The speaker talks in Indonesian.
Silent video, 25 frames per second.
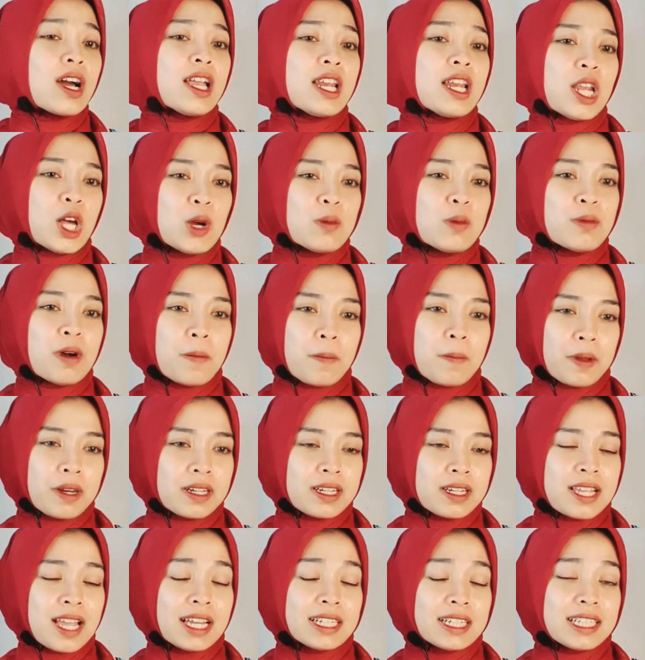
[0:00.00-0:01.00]
kalau
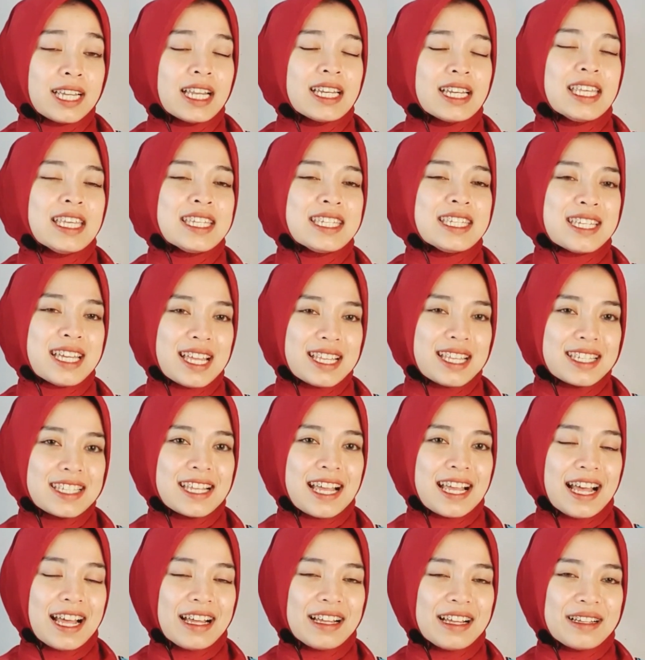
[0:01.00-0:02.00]
memperlihatkan
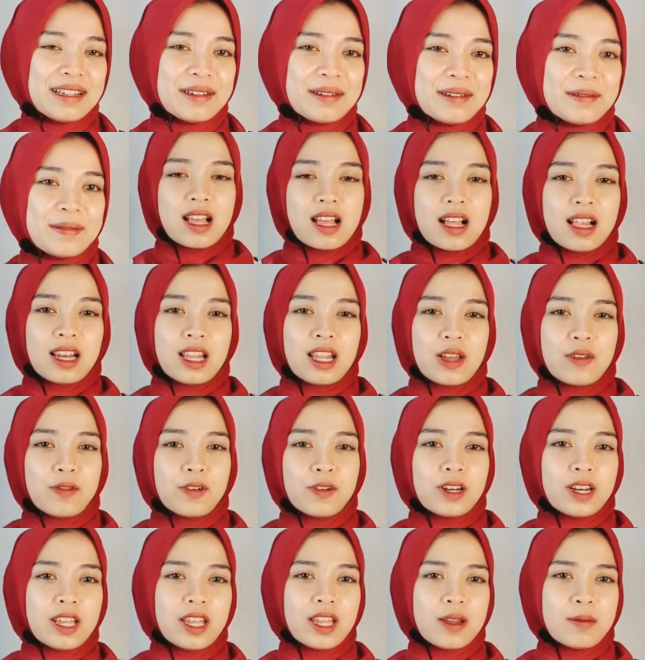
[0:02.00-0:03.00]
ijazah.
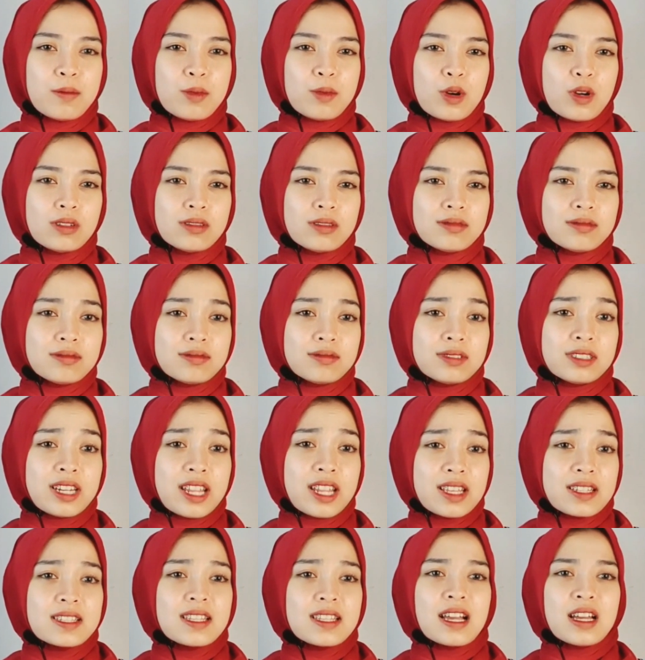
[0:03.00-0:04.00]
Levelnya mong
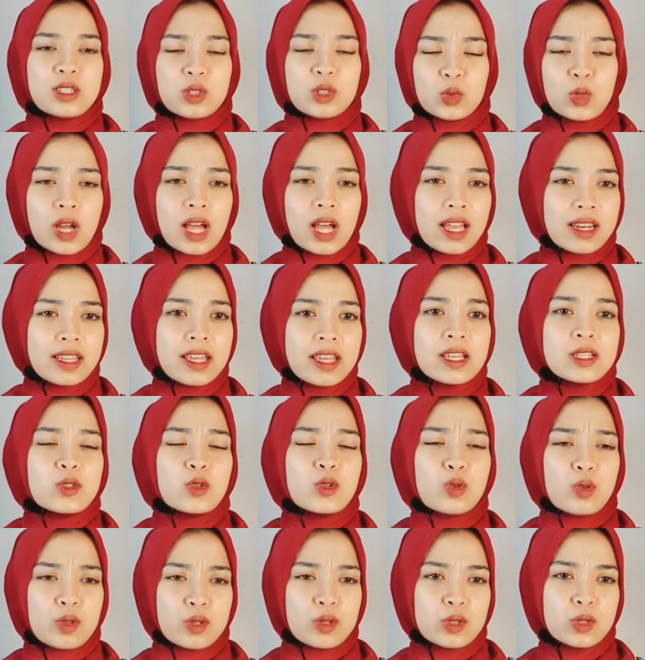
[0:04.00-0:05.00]
D1
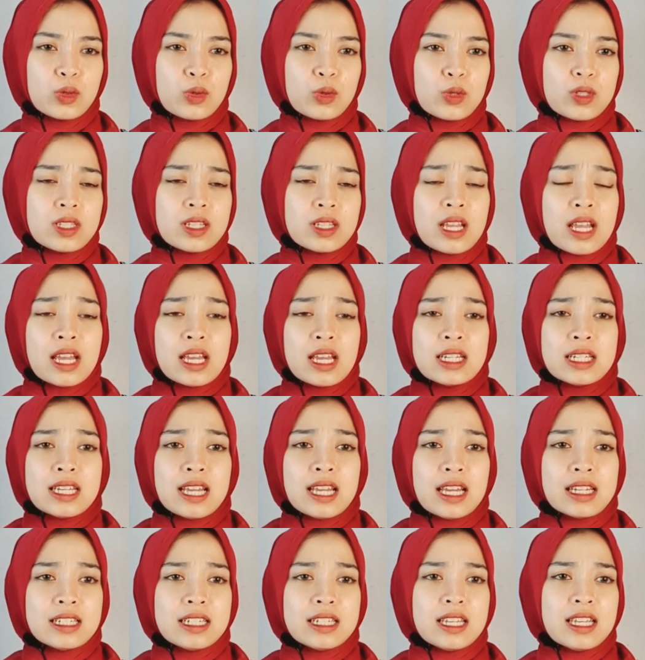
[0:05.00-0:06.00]
alias kursus,
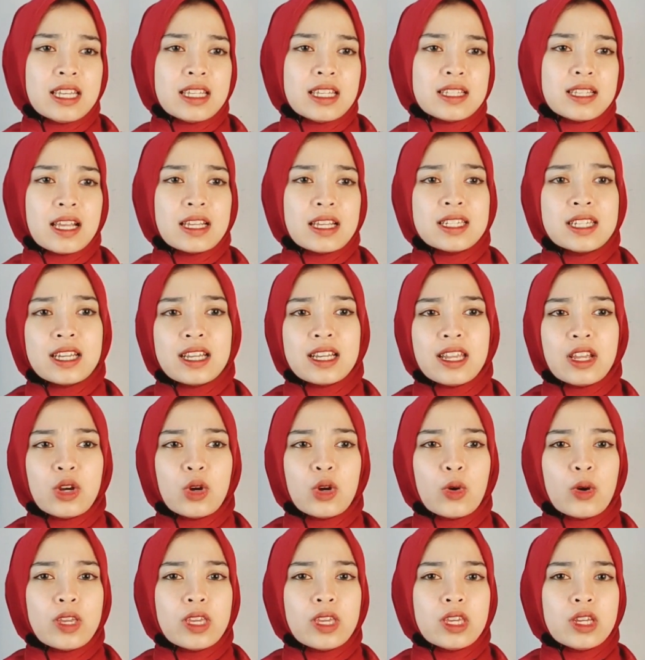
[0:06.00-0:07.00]
jadi
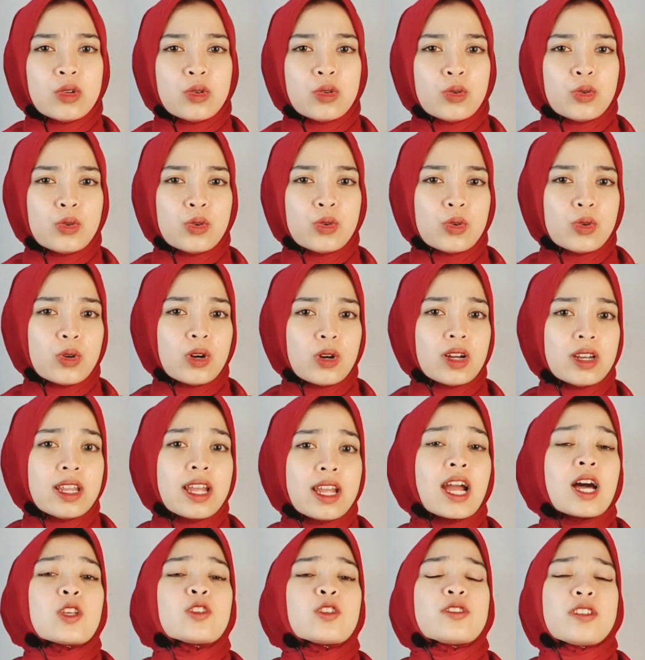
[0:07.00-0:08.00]
sakjane kowe iku
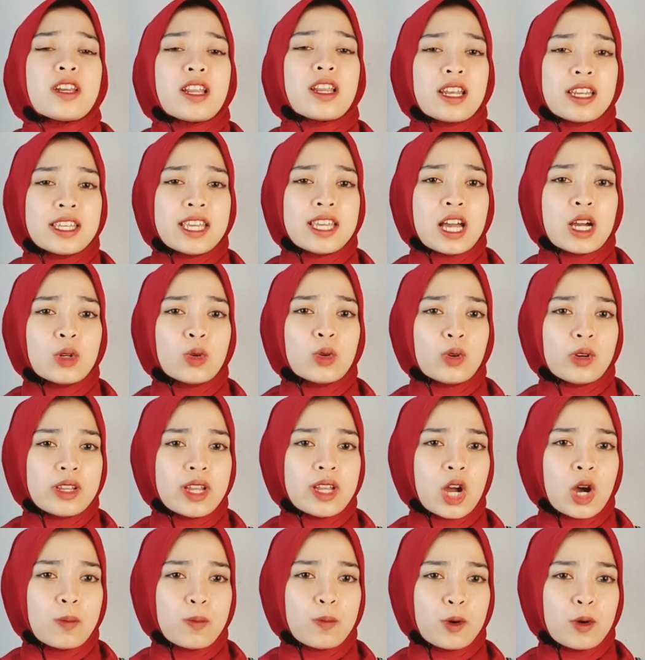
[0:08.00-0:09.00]
ning Australia
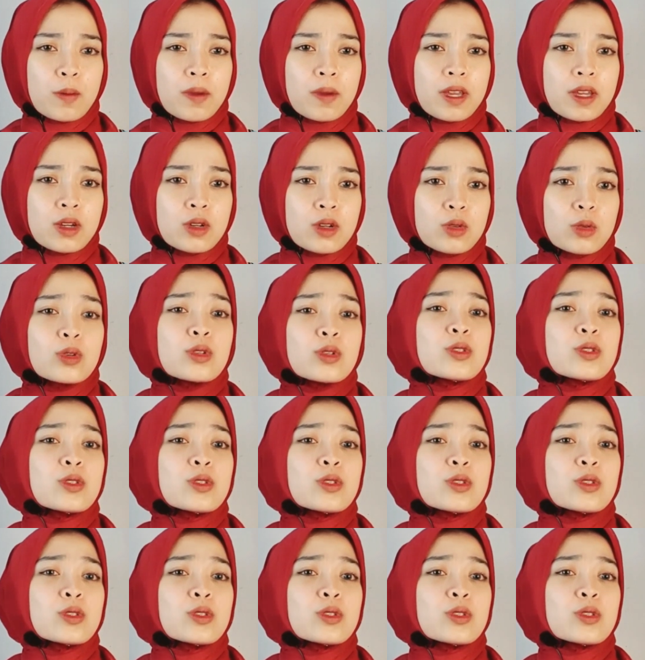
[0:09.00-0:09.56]
kuliah opo meng